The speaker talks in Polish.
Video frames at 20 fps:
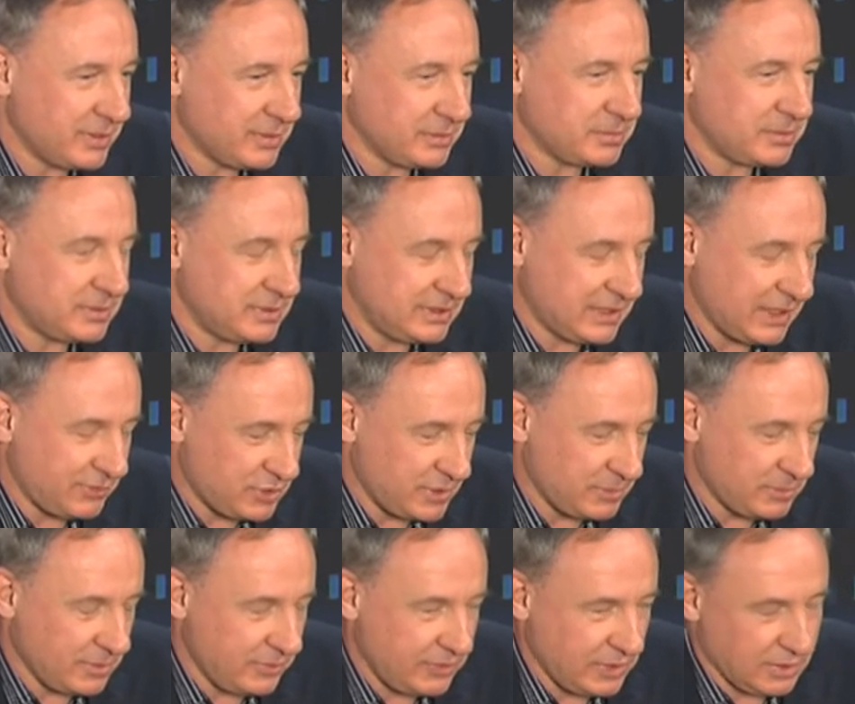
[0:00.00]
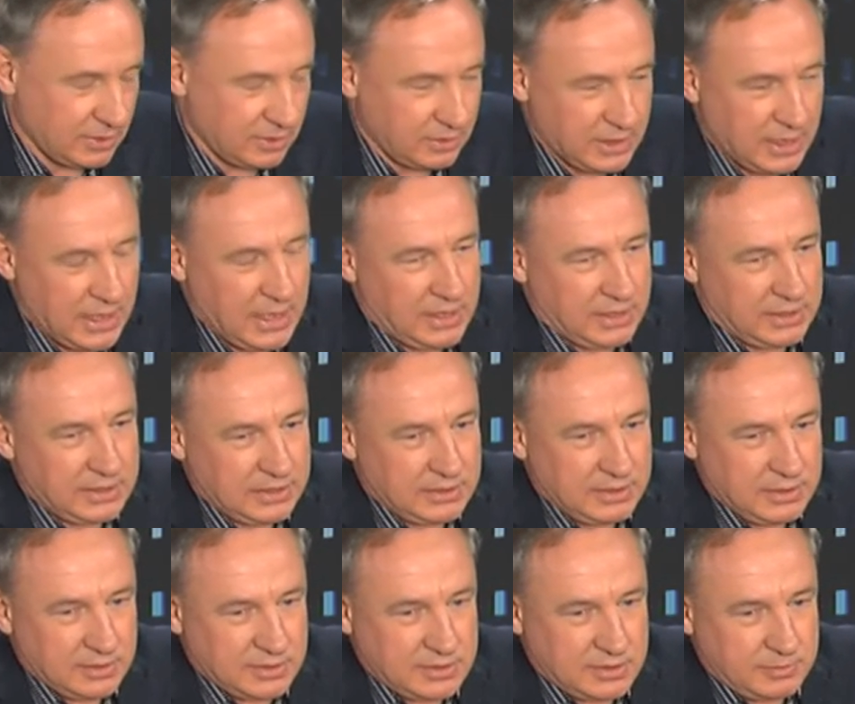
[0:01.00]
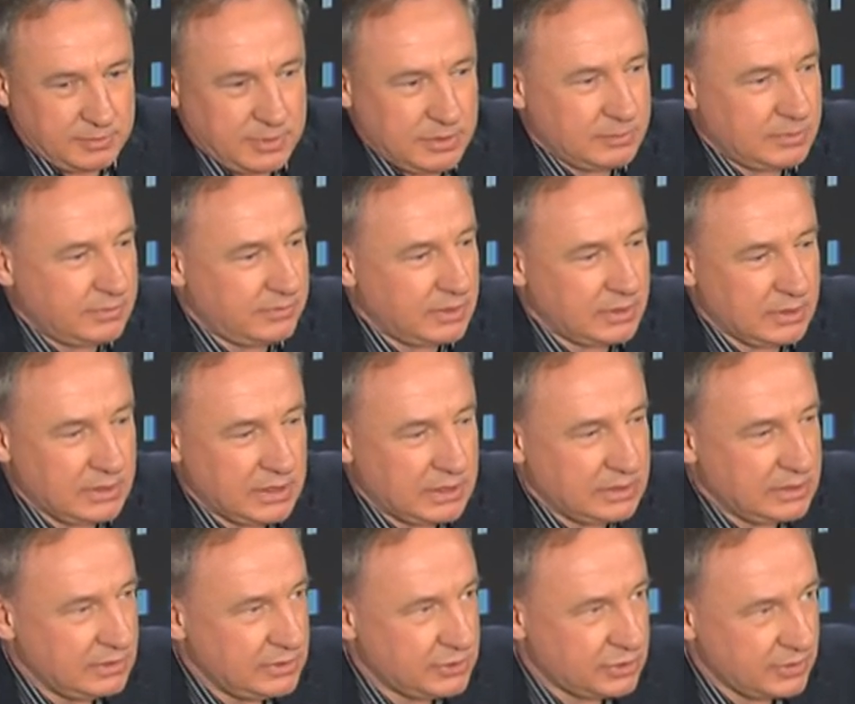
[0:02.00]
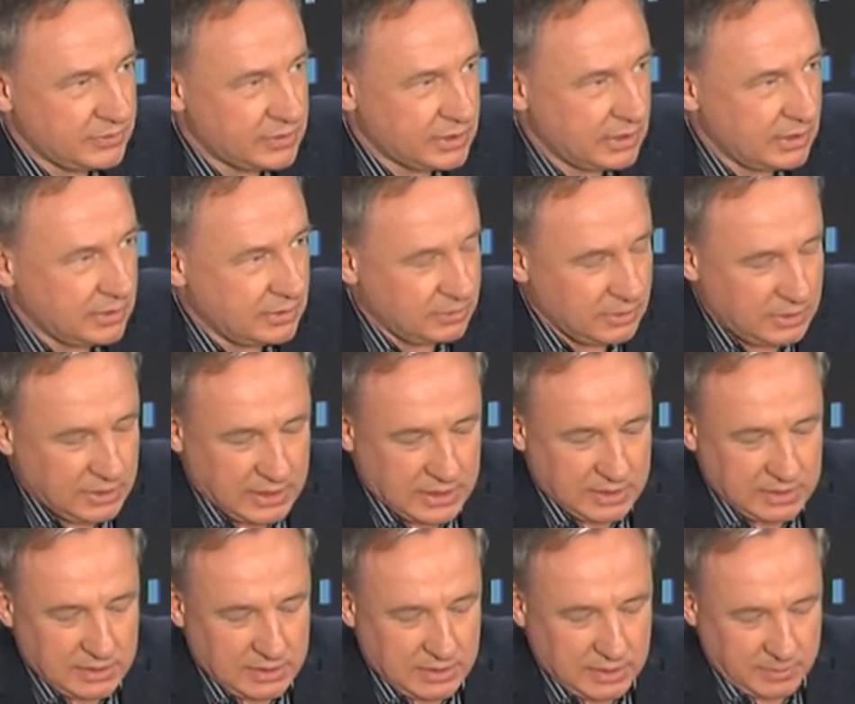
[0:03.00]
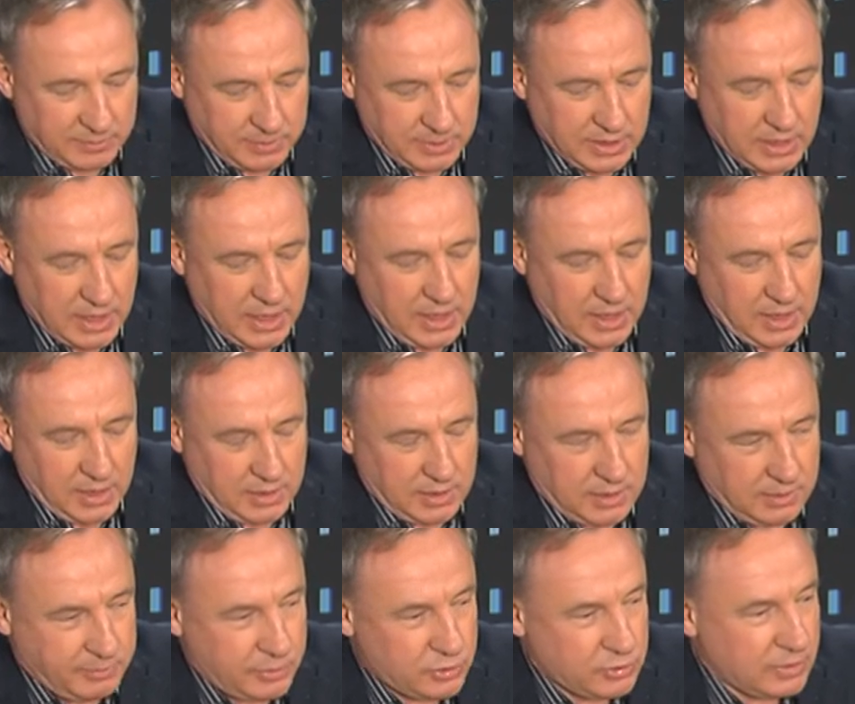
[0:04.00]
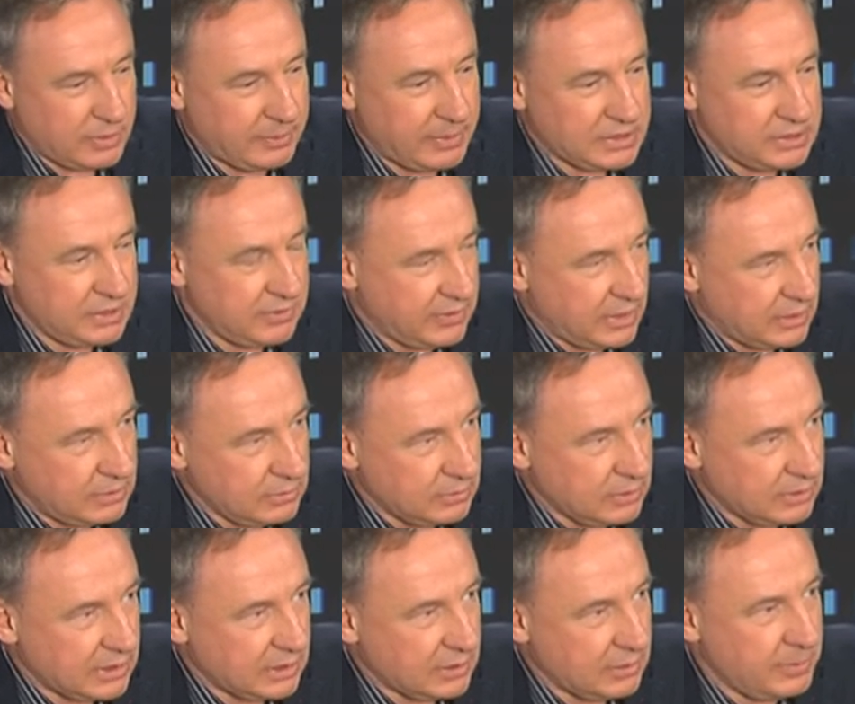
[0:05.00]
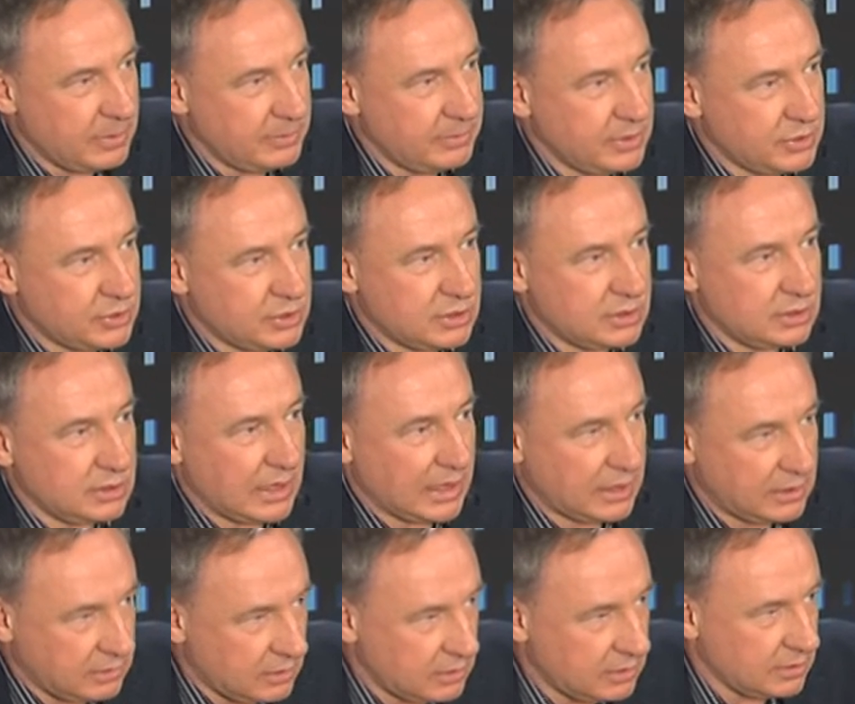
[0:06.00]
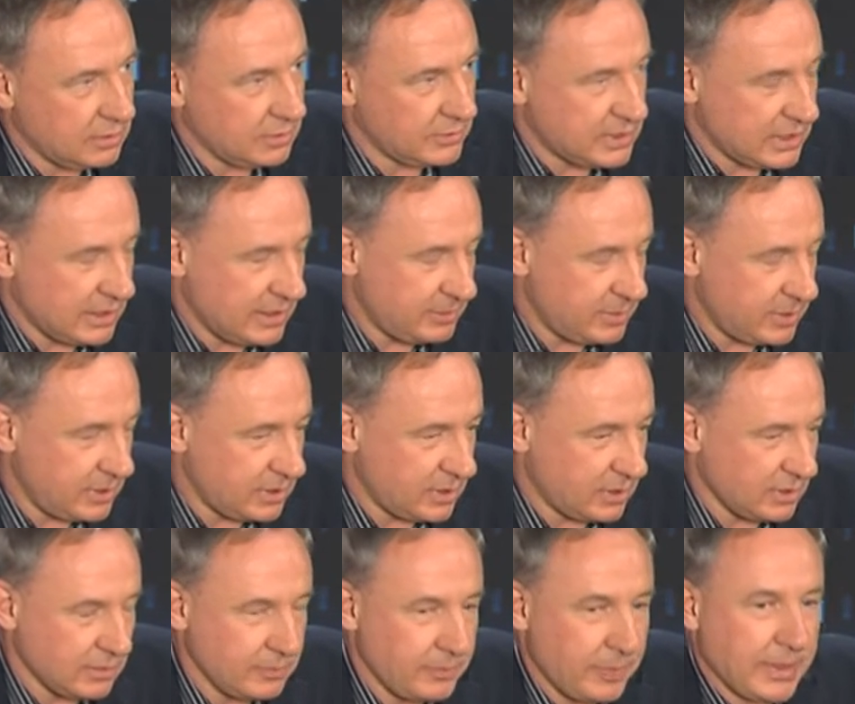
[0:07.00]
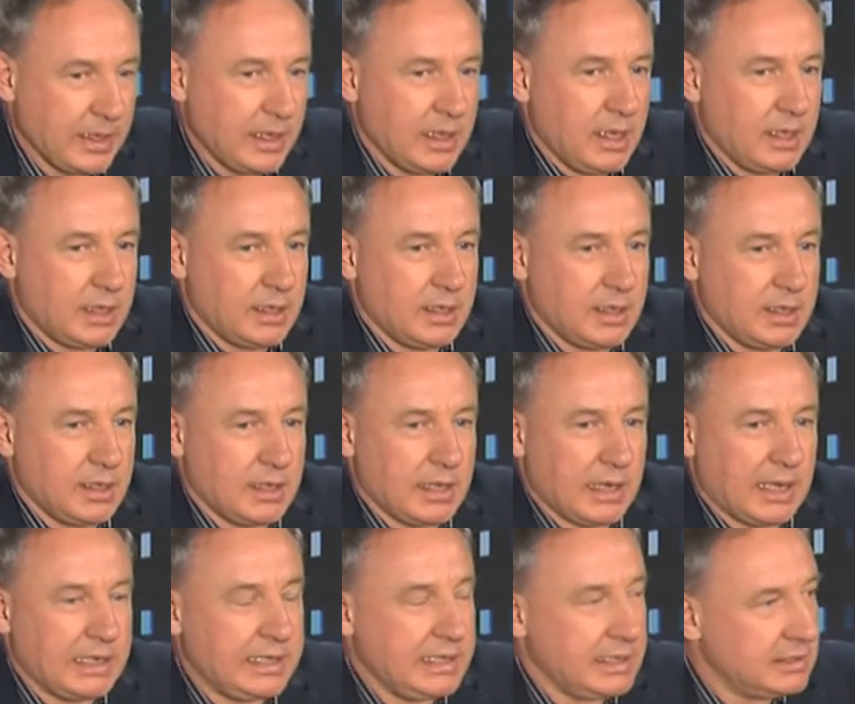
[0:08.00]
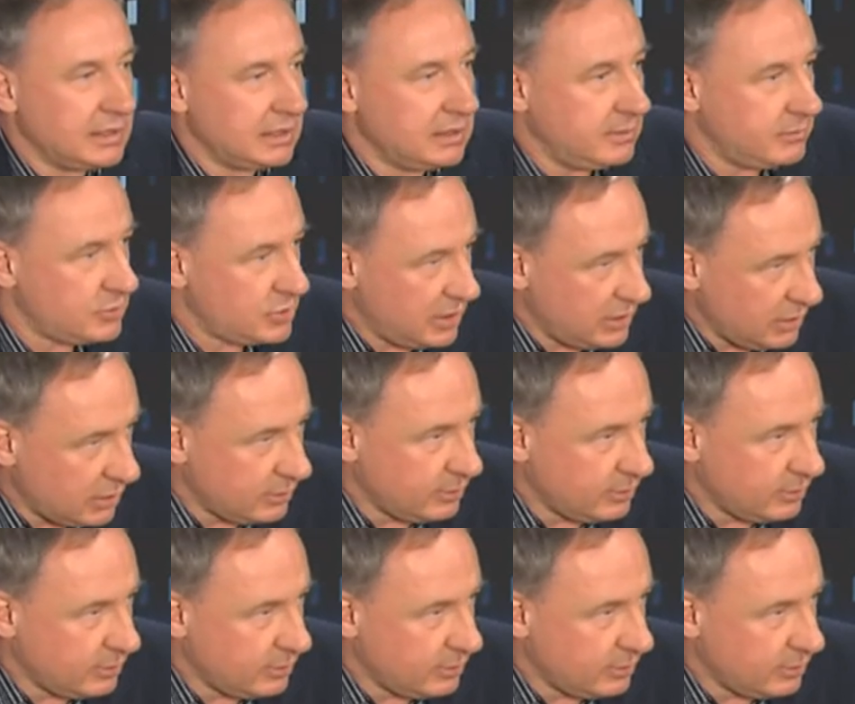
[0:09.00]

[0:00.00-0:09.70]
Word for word: No, zawsze mówię o jednej osobie, mówię o Janie Liszowskiej, której kariera jakby poszła bardziej w kierunku tego, by być aktorką, mhm. celebrytką, ale jednak nie można jej